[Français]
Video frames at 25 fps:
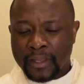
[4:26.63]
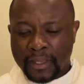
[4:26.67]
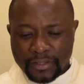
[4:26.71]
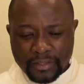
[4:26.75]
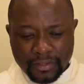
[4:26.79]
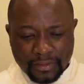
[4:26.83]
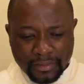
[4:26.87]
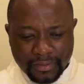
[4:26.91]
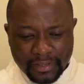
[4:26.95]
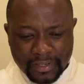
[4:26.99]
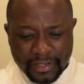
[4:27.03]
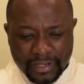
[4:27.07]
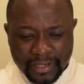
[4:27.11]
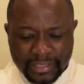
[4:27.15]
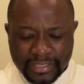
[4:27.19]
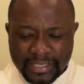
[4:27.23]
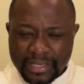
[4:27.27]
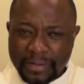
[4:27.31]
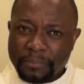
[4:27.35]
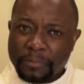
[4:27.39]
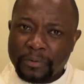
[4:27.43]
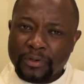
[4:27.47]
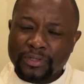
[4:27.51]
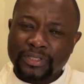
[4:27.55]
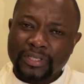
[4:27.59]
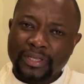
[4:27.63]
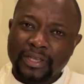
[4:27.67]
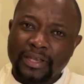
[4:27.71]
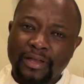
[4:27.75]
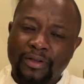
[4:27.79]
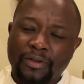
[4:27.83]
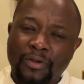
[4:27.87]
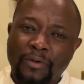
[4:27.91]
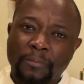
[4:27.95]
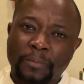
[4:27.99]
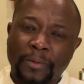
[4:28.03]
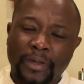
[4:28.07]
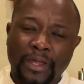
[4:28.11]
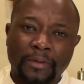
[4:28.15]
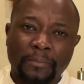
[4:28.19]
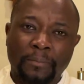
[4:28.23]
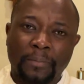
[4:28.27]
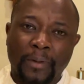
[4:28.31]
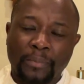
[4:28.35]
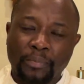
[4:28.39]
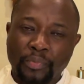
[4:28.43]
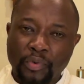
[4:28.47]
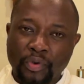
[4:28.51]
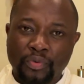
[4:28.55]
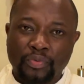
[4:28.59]
Donc, les apôtres ne comprennent
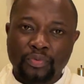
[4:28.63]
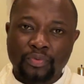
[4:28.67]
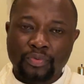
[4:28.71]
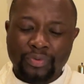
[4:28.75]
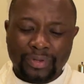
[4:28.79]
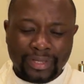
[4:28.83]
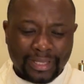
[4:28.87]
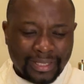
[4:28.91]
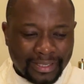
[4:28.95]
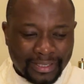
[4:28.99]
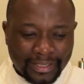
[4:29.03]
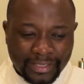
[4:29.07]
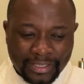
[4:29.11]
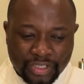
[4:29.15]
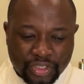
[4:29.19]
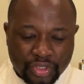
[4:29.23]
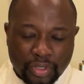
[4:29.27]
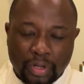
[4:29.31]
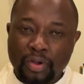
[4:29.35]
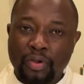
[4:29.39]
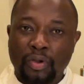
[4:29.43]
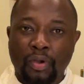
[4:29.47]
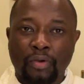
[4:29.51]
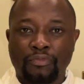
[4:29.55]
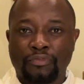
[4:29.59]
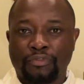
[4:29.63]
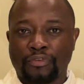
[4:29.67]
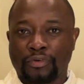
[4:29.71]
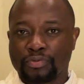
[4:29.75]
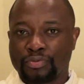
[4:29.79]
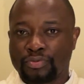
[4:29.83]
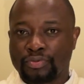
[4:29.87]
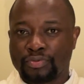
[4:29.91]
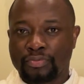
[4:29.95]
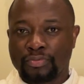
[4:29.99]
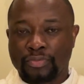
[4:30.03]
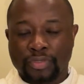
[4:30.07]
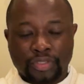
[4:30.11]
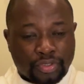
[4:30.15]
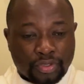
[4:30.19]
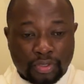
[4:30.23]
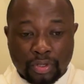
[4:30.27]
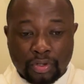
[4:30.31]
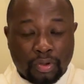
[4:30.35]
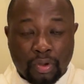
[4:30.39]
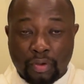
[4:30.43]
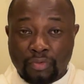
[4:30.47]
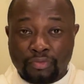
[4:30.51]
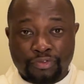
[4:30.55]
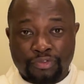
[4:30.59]
pas beaucoup. Ils, sont confondus, ils
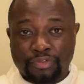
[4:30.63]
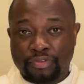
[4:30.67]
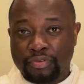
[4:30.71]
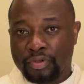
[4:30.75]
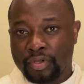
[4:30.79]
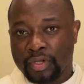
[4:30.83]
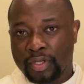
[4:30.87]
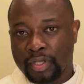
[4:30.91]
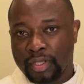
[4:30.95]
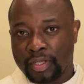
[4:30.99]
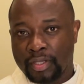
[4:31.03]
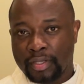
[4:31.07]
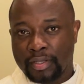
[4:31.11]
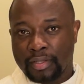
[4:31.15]
sont confus.